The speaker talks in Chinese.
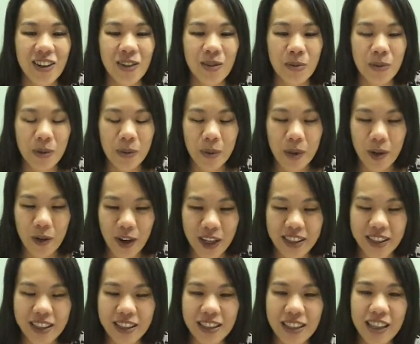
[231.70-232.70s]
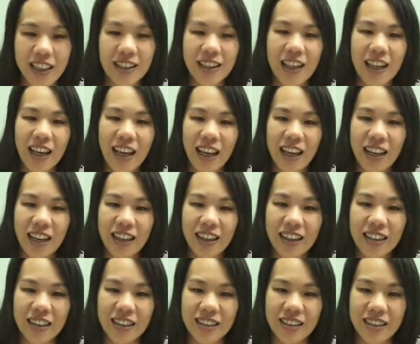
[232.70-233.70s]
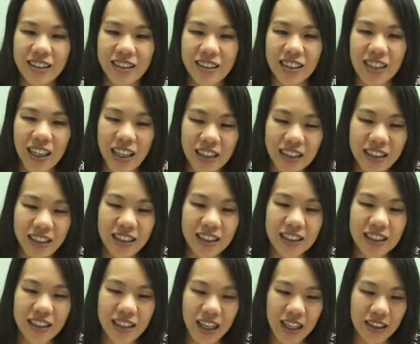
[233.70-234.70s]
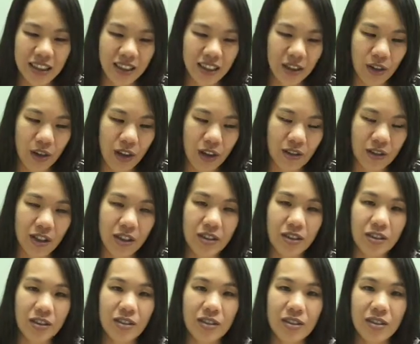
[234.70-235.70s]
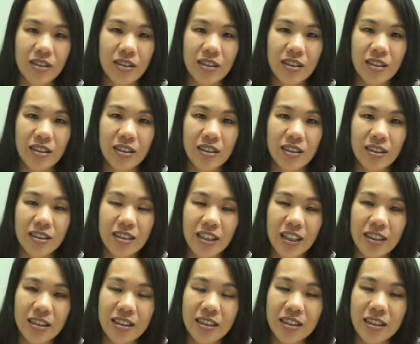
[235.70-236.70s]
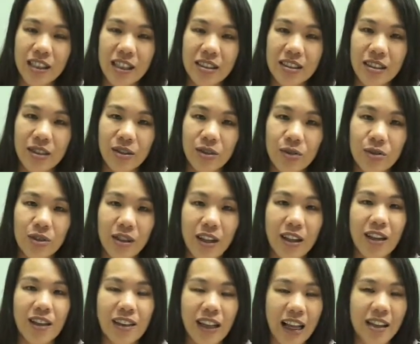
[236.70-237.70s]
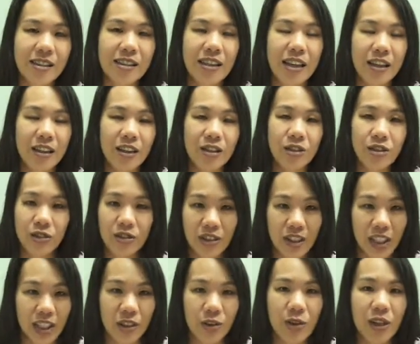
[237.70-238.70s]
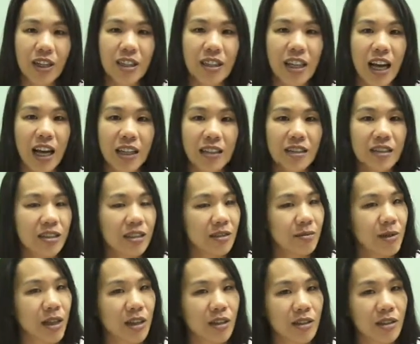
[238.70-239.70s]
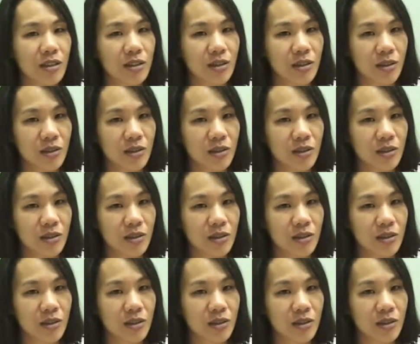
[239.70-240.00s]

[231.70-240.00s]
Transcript: 我们有没有花时间沉浸在神话语当中，沉浸在神所创造大自然当中，体会他奇妙的